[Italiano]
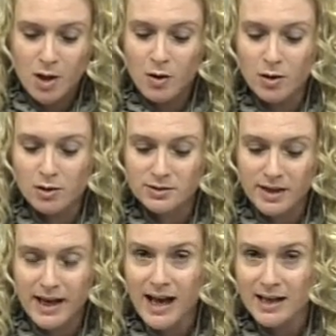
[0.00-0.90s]

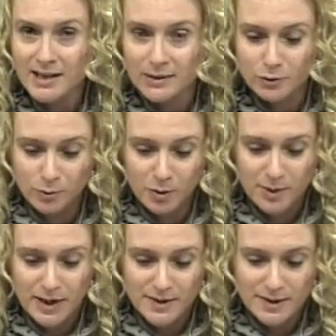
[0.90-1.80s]
oltre agli
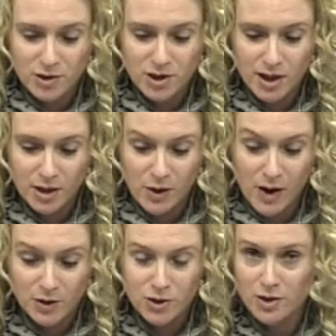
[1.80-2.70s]
automobilisti,
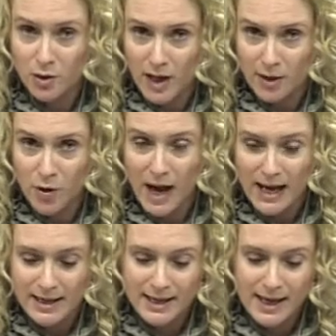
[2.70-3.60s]
circolano, circolano
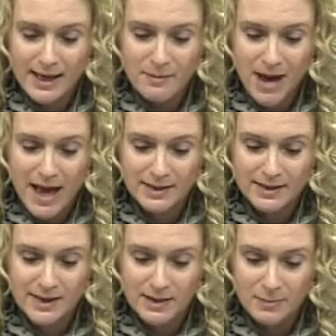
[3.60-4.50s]
anche i
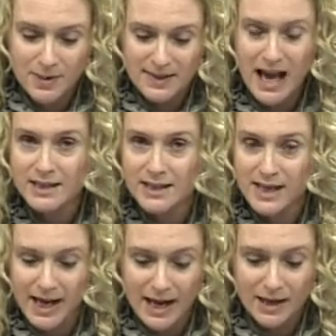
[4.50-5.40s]
mezzi pesanti
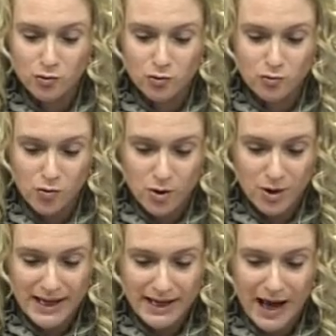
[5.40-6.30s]
che raggiungono
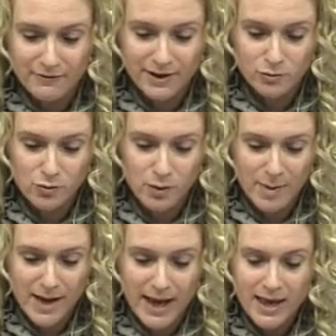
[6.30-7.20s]
le cave. Dunque
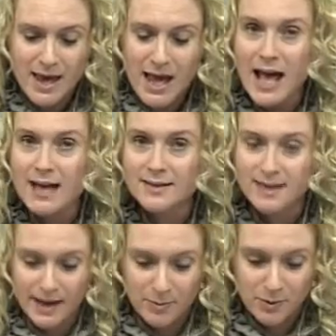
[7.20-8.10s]
bene
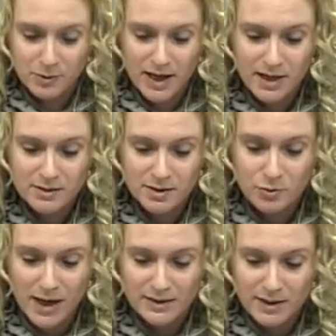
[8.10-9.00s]
essere prudenti
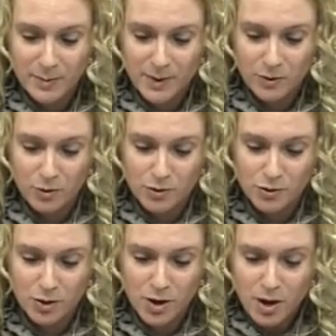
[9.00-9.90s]
durante il
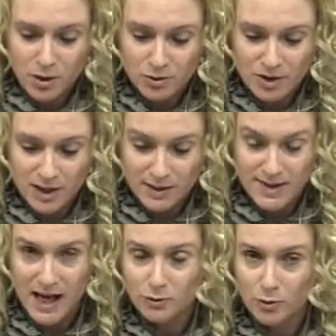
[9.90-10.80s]
percorso
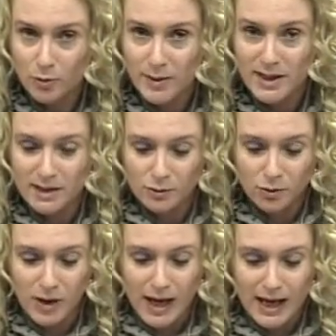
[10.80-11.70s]
utilizzato, come
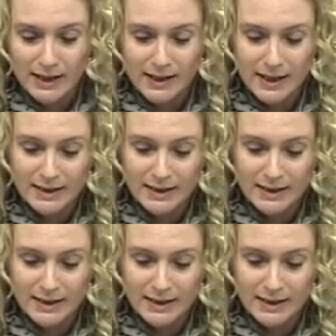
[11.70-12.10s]
detto, anche